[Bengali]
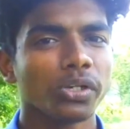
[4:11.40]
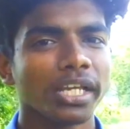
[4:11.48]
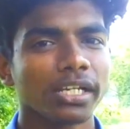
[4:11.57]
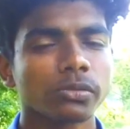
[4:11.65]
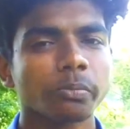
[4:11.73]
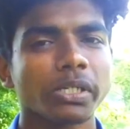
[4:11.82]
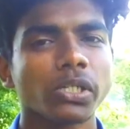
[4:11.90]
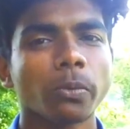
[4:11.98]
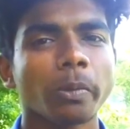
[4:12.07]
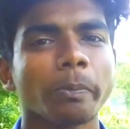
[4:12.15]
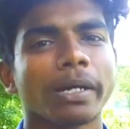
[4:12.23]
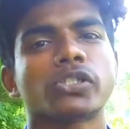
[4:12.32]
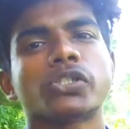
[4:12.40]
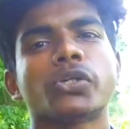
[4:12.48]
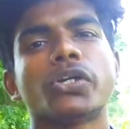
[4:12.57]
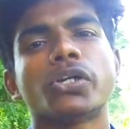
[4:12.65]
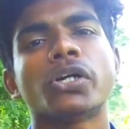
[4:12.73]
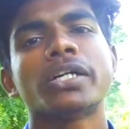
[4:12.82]
উনি একজন বেধর্মী মানুষ
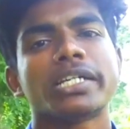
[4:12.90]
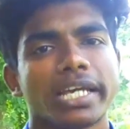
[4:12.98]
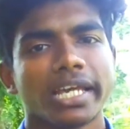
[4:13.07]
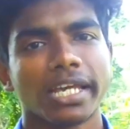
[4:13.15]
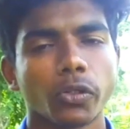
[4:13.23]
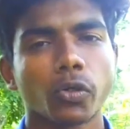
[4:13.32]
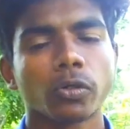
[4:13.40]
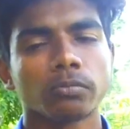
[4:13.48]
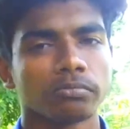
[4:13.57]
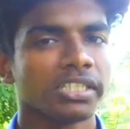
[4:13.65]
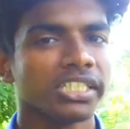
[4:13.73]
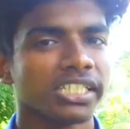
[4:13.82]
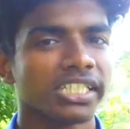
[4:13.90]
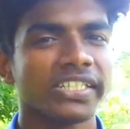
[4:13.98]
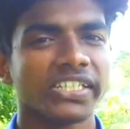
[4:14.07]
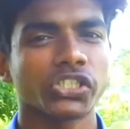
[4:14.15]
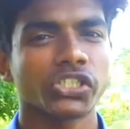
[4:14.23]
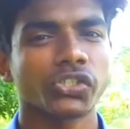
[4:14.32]
হয়েও এরকম
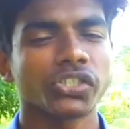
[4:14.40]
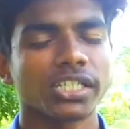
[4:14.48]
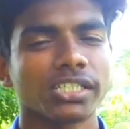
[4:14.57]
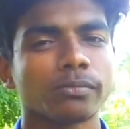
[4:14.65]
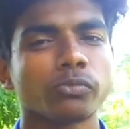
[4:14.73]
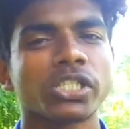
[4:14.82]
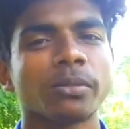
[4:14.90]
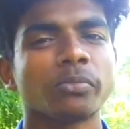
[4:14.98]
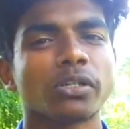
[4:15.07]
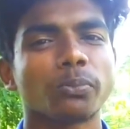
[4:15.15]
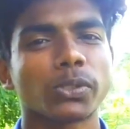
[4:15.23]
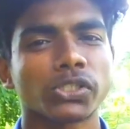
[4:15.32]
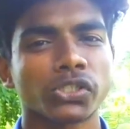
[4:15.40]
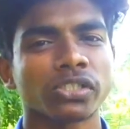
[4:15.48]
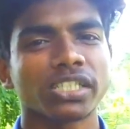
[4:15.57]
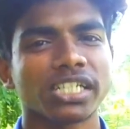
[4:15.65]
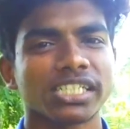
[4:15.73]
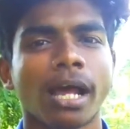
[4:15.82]
নিজেদের দেশের সন্ত্রাসী মুসলিমদের উপর
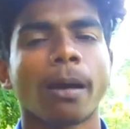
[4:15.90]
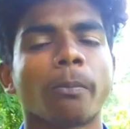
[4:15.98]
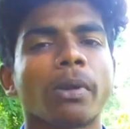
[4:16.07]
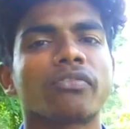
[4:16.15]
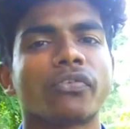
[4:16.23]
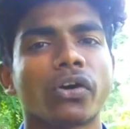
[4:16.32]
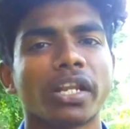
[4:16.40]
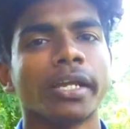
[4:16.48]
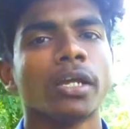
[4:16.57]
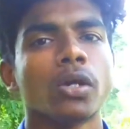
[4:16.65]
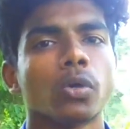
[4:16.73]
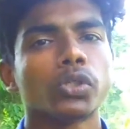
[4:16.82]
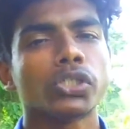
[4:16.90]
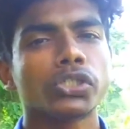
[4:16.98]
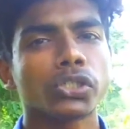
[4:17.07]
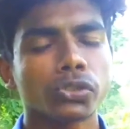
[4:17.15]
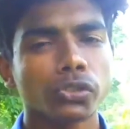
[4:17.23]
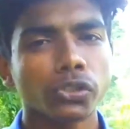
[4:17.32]
সন্ত্রাসী হামলার ফলে উনি
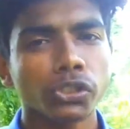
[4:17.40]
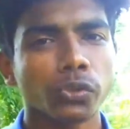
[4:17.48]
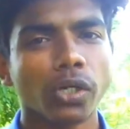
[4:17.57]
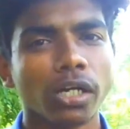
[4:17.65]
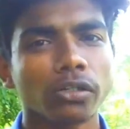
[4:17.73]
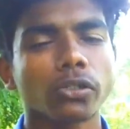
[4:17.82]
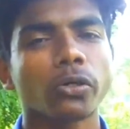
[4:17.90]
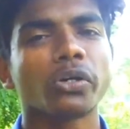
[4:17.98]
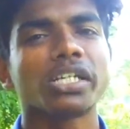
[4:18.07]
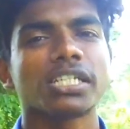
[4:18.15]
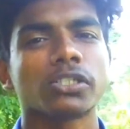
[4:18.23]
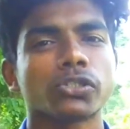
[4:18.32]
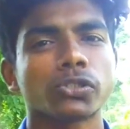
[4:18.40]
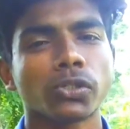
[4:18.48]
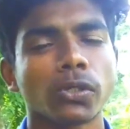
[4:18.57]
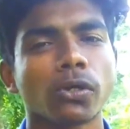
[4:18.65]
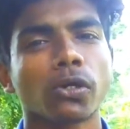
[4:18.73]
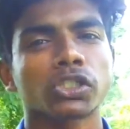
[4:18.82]
যতটুকু শোকাহত হয়েছেন
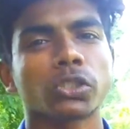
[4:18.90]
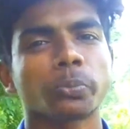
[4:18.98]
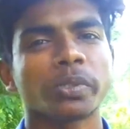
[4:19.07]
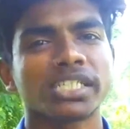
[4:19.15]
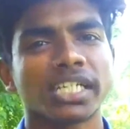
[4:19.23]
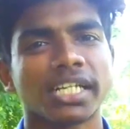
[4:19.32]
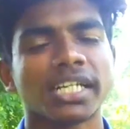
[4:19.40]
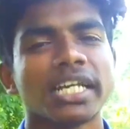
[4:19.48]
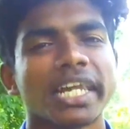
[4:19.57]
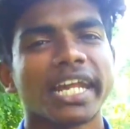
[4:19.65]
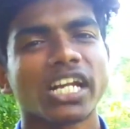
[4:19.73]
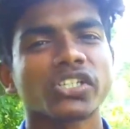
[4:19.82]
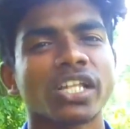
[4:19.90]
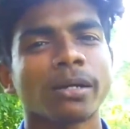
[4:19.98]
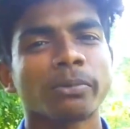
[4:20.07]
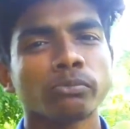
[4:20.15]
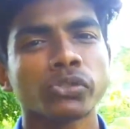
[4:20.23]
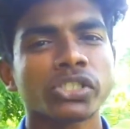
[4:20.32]
যতটুকু কষ্ট পেয়েছেন এটা যদি
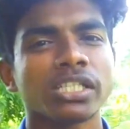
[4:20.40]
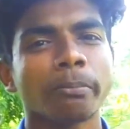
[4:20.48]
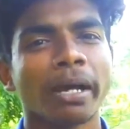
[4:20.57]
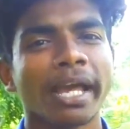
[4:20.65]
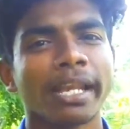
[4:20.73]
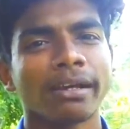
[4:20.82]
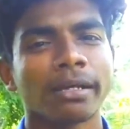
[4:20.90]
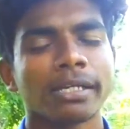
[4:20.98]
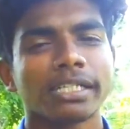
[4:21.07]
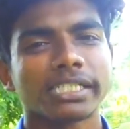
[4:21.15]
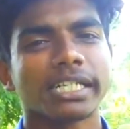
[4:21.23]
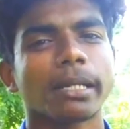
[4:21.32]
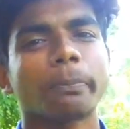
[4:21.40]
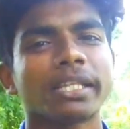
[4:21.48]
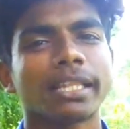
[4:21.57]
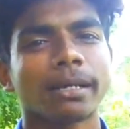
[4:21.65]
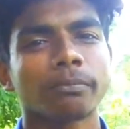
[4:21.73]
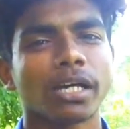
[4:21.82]
আমরা মুসলিম ভাইরা সেটা
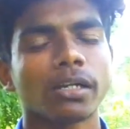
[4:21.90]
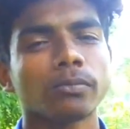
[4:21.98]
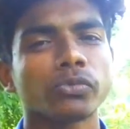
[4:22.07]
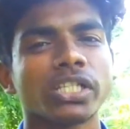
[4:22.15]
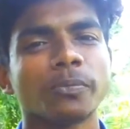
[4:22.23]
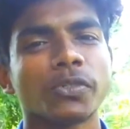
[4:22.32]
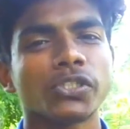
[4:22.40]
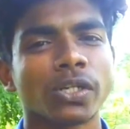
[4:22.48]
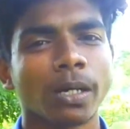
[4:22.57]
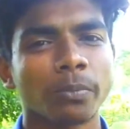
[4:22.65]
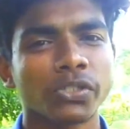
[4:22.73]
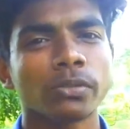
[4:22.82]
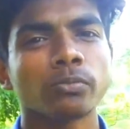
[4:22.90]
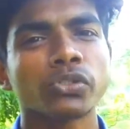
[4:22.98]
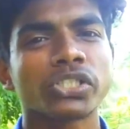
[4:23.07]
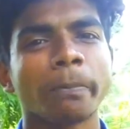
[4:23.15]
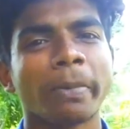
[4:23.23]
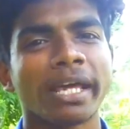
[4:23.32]
পেতাম তাহলে মুসলিমদের জন্য আমরা যদি
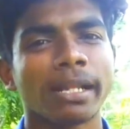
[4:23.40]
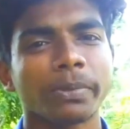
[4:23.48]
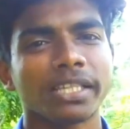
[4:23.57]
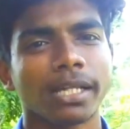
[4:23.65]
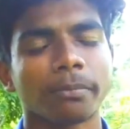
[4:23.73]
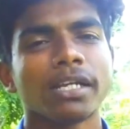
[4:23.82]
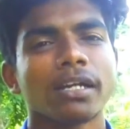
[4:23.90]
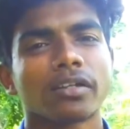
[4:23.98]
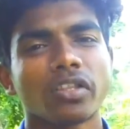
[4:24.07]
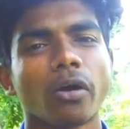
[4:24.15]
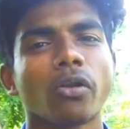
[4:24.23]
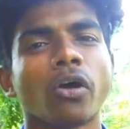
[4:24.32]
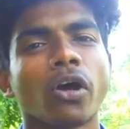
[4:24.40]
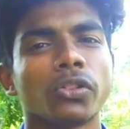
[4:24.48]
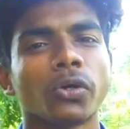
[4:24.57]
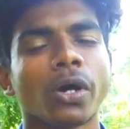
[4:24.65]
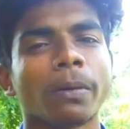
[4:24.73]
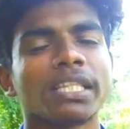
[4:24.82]
মুসলিম ভাইরা পেতাম তাহলে
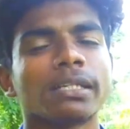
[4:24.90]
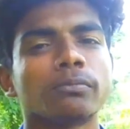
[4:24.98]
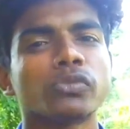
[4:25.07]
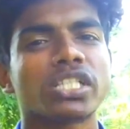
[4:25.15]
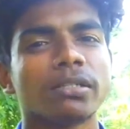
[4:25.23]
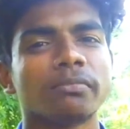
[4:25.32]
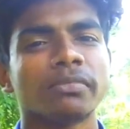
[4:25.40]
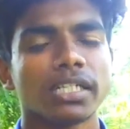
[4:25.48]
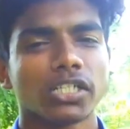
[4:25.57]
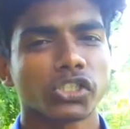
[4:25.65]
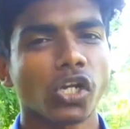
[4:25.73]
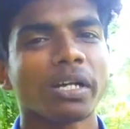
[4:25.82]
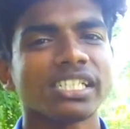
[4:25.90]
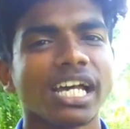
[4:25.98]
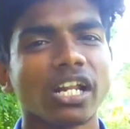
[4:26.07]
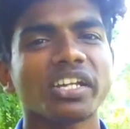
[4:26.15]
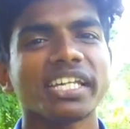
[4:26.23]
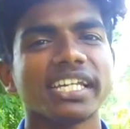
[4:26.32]
হয়তো আমাদের মুসলিম সমাজ
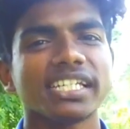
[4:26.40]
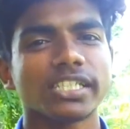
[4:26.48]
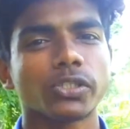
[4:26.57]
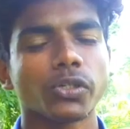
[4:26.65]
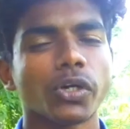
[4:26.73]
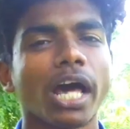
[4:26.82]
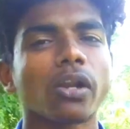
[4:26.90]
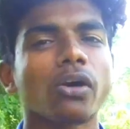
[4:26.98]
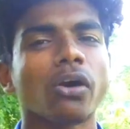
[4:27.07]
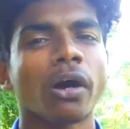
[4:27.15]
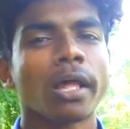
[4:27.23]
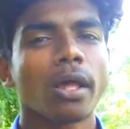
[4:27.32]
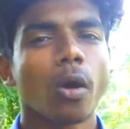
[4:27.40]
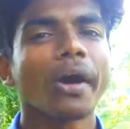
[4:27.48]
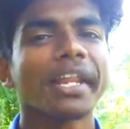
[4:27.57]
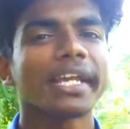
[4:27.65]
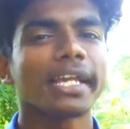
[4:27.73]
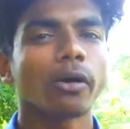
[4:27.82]
আরও এগিয়ে যেত আরও
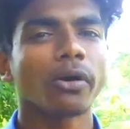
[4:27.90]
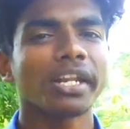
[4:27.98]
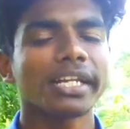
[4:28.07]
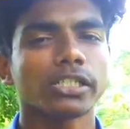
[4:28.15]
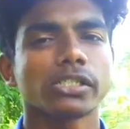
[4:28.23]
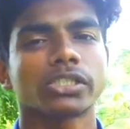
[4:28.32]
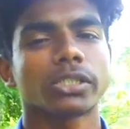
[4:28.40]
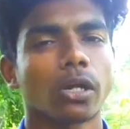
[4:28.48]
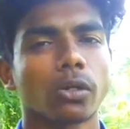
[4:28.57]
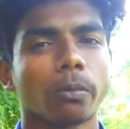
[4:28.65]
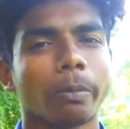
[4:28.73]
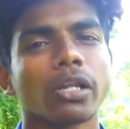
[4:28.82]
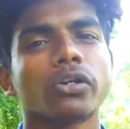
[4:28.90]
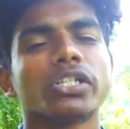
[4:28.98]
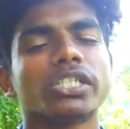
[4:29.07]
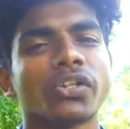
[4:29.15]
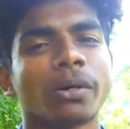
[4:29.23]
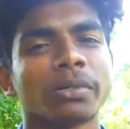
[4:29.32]
অনেককে অনেকেই আরও ভালো
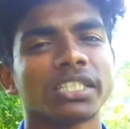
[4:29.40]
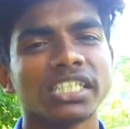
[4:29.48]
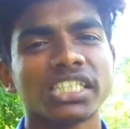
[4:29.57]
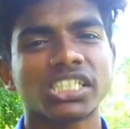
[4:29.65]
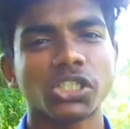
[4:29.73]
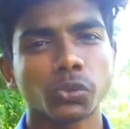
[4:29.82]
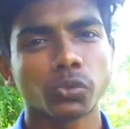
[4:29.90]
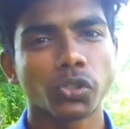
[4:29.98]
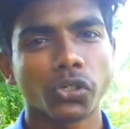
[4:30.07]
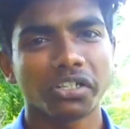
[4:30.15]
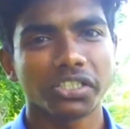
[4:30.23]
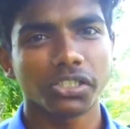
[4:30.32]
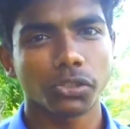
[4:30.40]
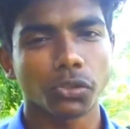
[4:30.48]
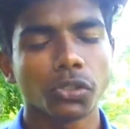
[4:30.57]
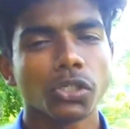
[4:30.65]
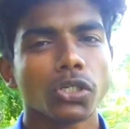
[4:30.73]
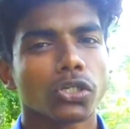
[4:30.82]
হয়ে যেত আমাদের দেশটি সুন্দর হয়ে যেত
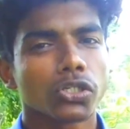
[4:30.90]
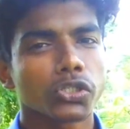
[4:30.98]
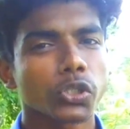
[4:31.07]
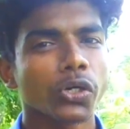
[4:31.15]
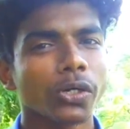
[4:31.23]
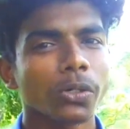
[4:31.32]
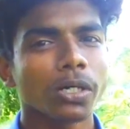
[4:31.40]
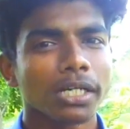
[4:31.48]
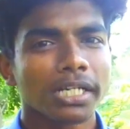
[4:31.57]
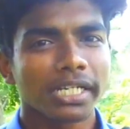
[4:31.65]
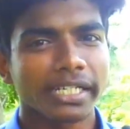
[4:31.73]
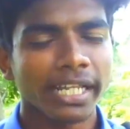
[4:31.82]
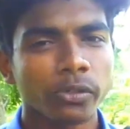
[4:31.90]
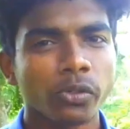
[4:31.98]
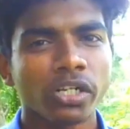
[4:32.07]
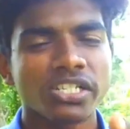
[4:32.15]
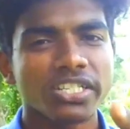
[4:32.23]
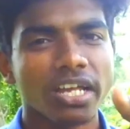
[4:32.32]
সো ক্যান
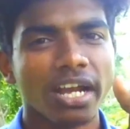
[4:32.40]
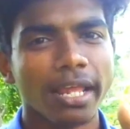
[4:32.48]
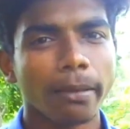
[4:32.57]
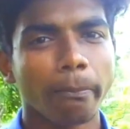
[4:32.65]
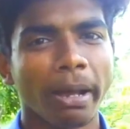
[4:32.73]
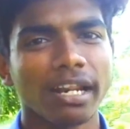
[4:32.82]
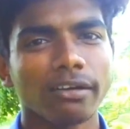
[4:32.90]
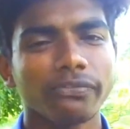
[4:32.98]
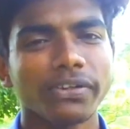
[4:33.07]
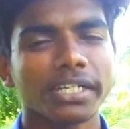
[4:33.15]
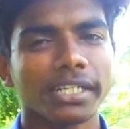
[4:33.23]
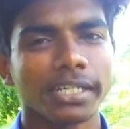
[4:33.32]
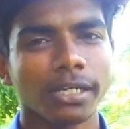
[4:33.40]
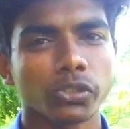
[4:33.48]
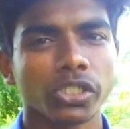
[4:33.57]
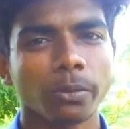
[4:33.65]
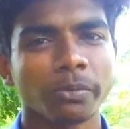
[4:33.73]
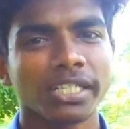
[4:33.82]
উইলিয়ামসনের এই ভাইরাল পিকটি
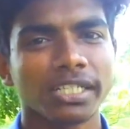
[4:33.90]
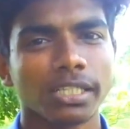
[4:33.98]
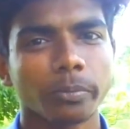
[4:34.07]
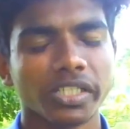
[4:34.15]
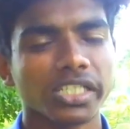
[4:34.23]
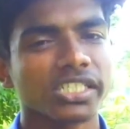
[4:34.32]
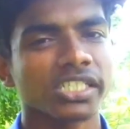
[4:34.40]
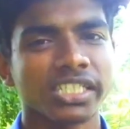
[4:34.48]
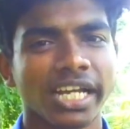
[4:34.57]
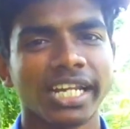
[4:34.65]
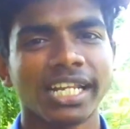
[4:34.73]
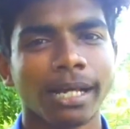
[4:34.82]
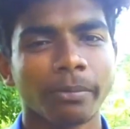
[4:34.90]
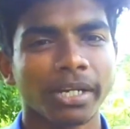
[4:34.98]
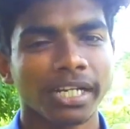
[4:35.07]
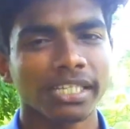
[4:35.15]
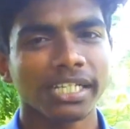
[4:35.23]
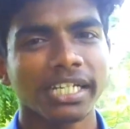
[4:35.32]
অবশ্যই আপনারা দেখতে পারতেছেন চাইলে
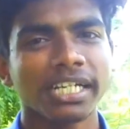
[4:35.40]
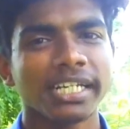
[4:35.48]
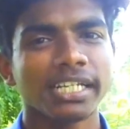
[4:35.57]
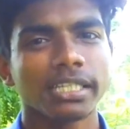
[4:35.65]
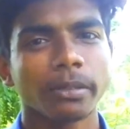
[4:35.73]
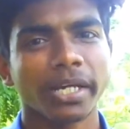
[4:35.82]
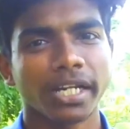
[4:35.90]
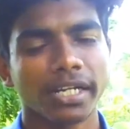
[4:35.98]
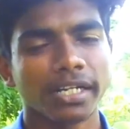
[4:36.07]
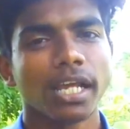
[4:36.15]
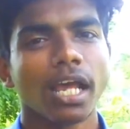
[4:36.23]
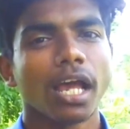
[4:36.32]
আমার এখান থেকে নিয়ে নিতে পারেন